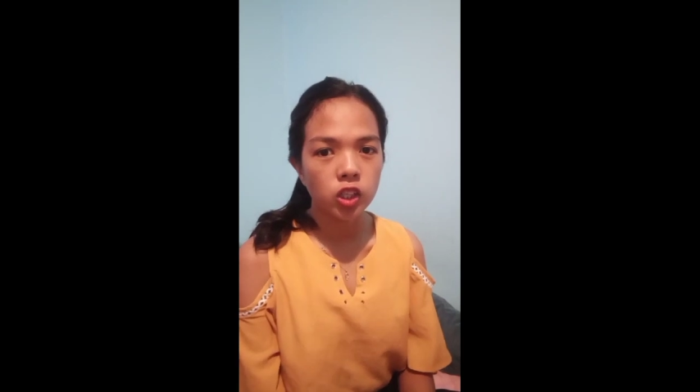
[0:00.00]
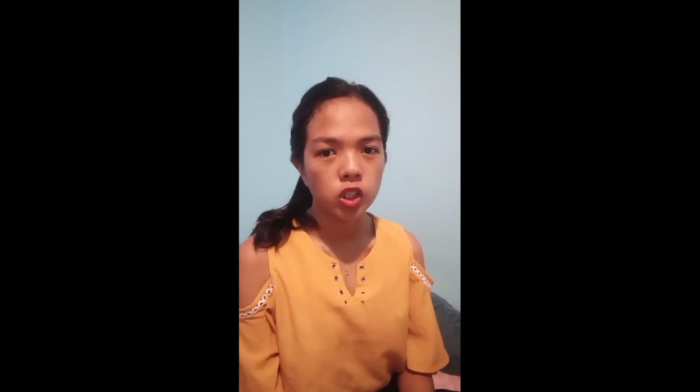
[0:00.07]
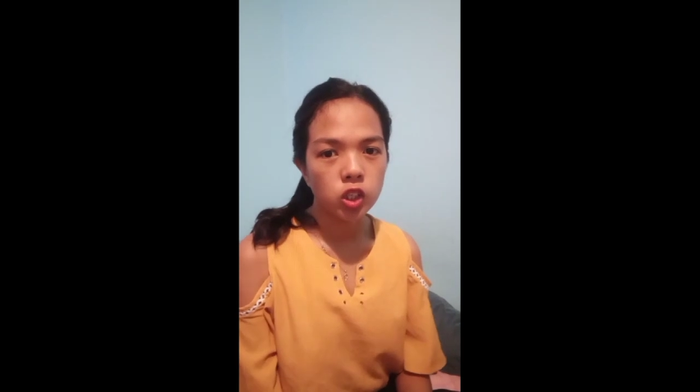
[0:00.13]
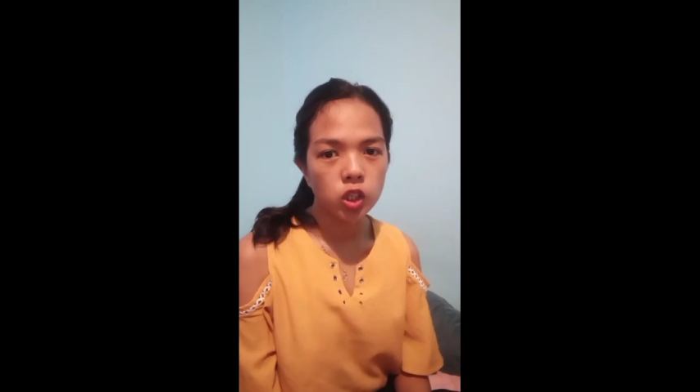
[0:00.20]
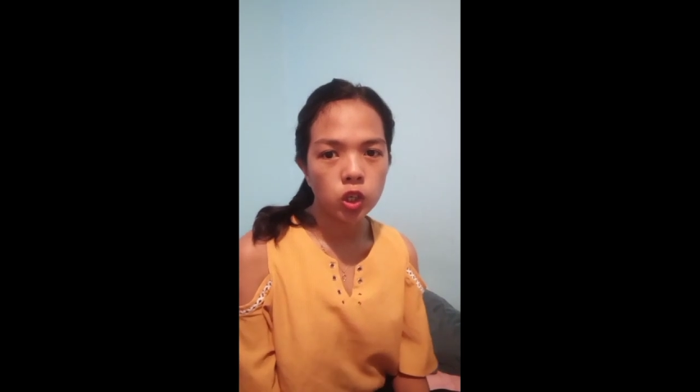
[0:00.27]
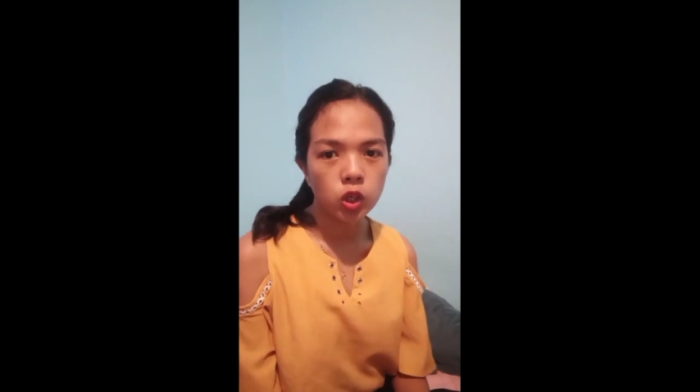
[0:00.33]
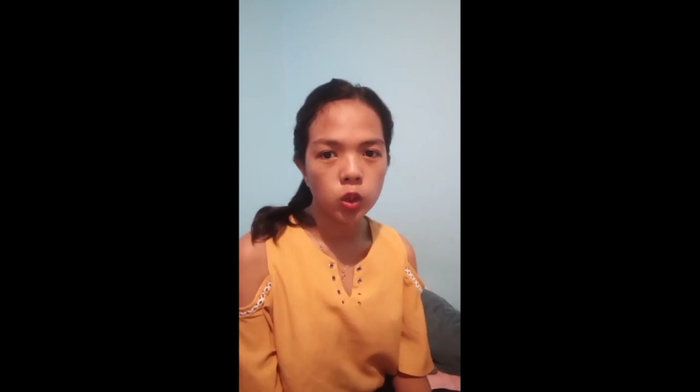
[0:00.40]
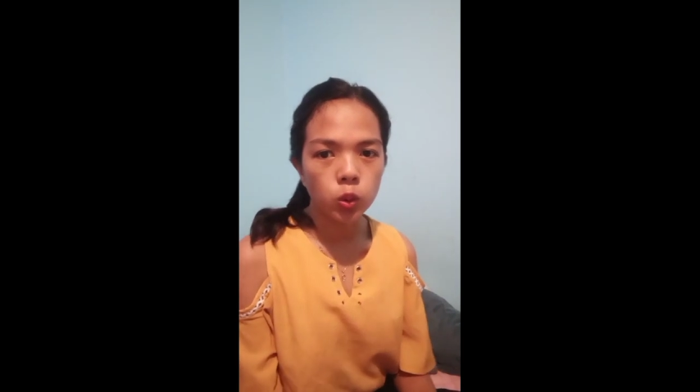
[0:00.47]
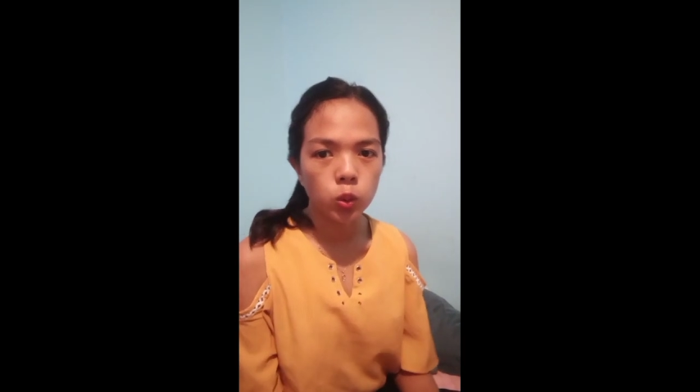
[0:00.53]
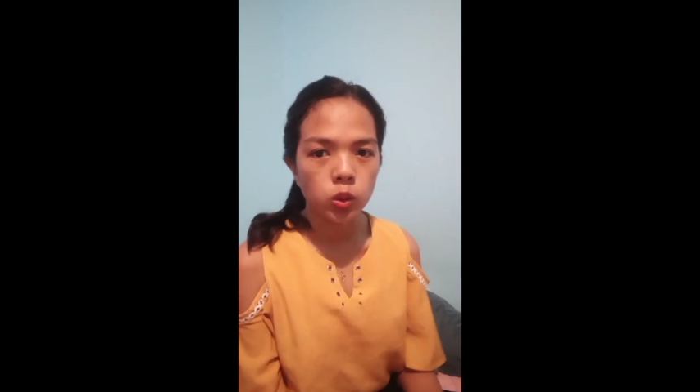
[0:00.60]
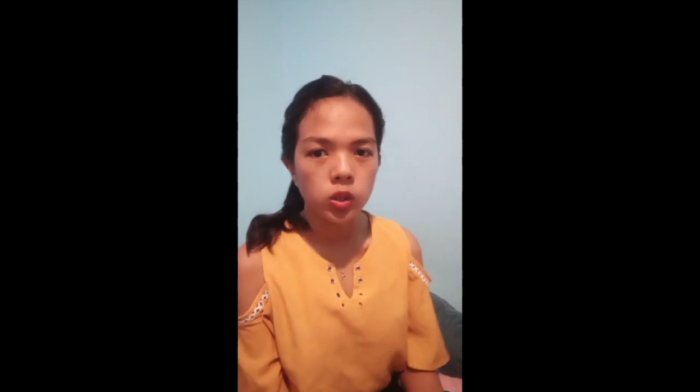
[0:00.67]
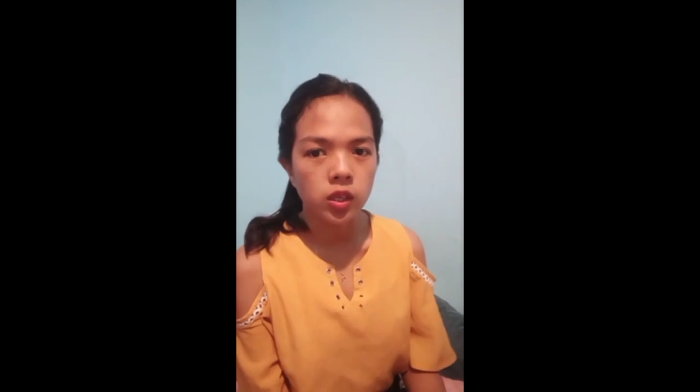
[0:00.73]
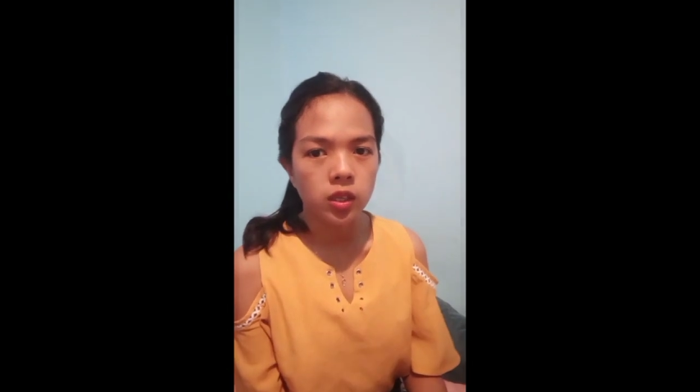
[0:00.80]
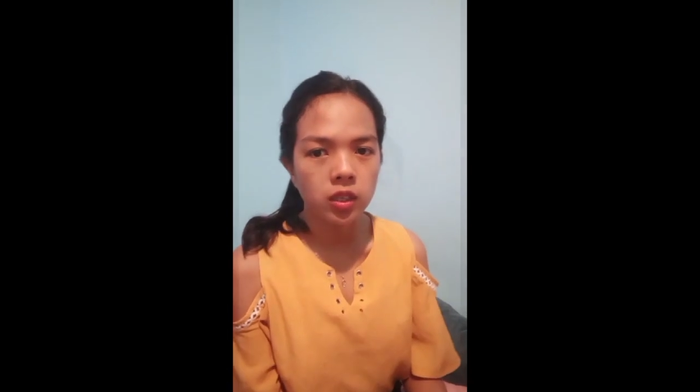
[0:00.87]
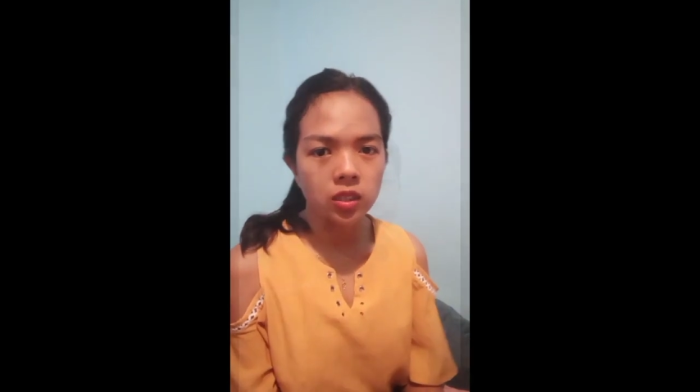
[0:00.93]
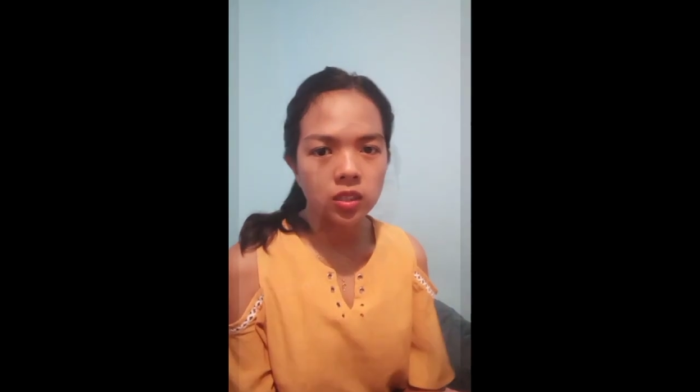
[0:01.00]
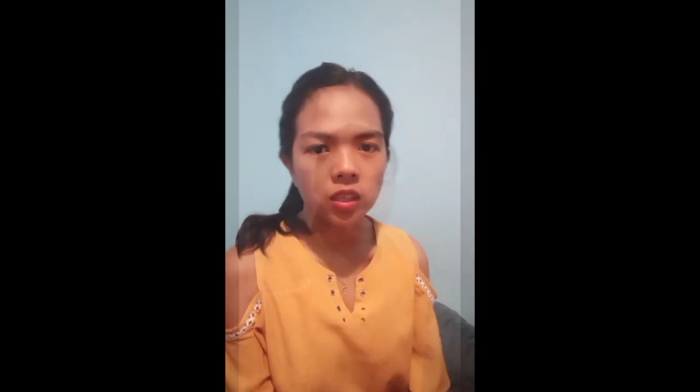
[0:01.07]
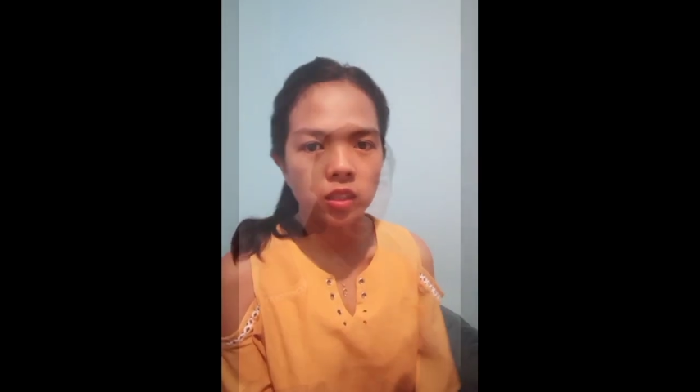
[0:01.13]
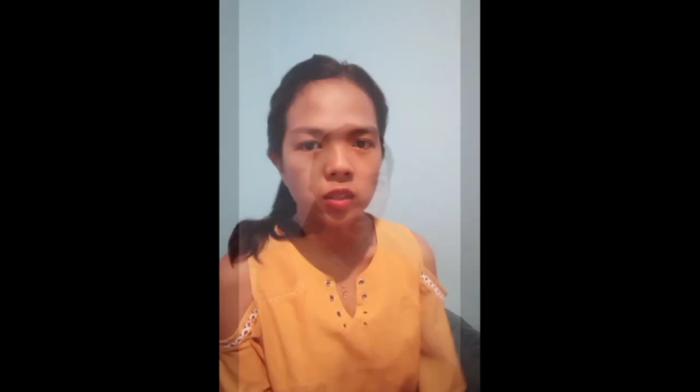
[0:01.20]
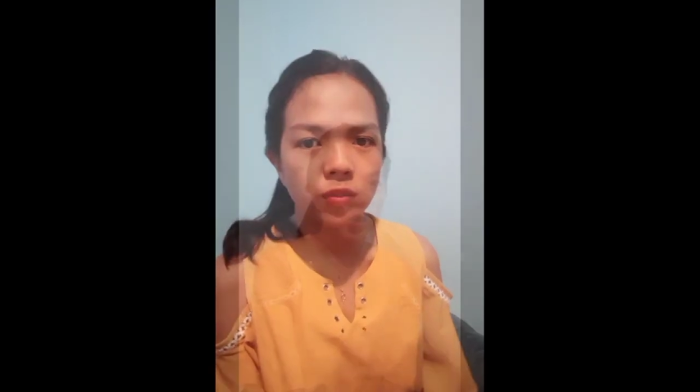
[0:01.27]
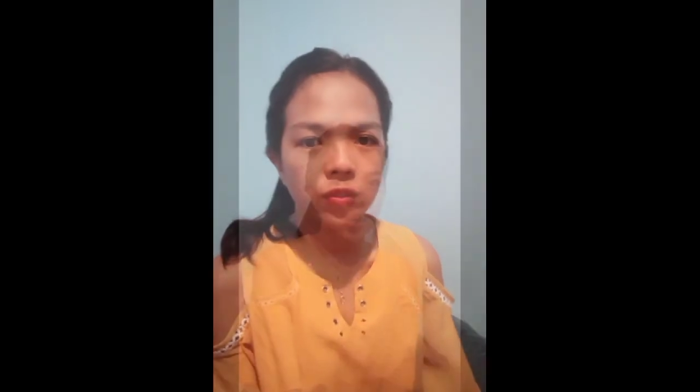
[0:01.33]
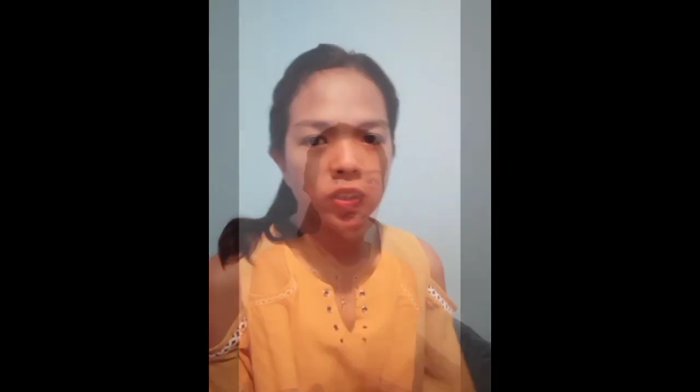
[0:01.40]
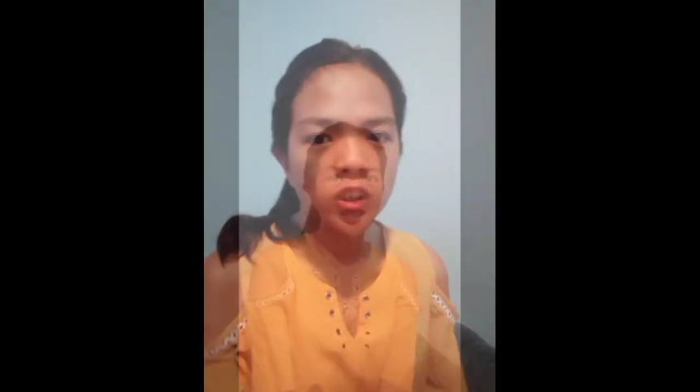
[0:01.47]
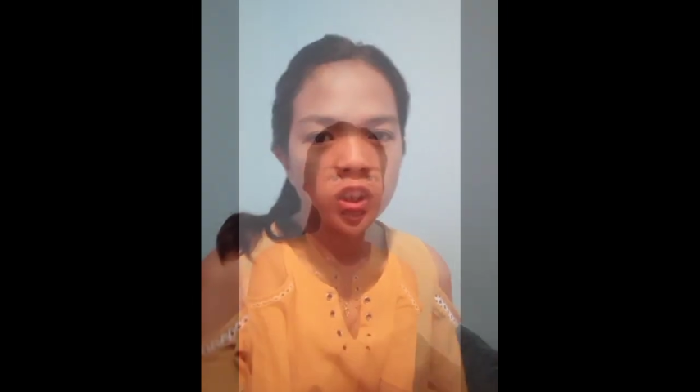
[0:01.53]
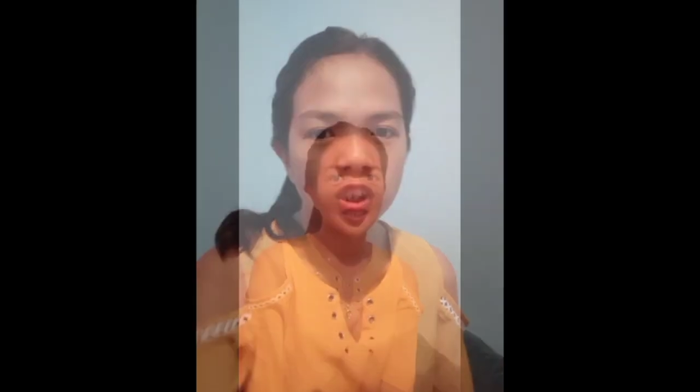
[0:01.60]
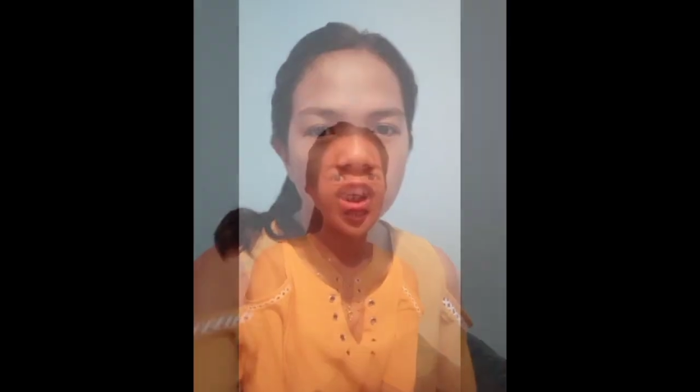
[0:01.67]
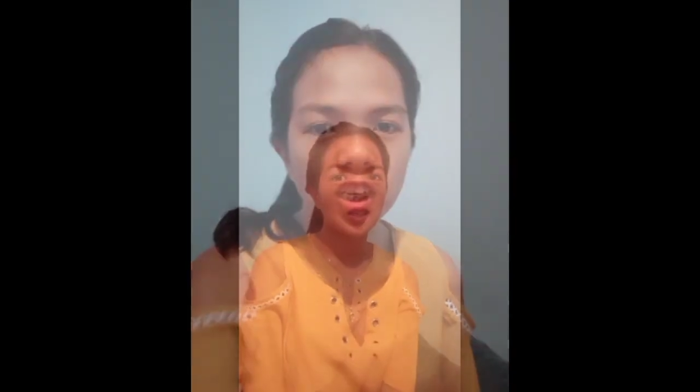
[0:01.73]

so successful. So guys,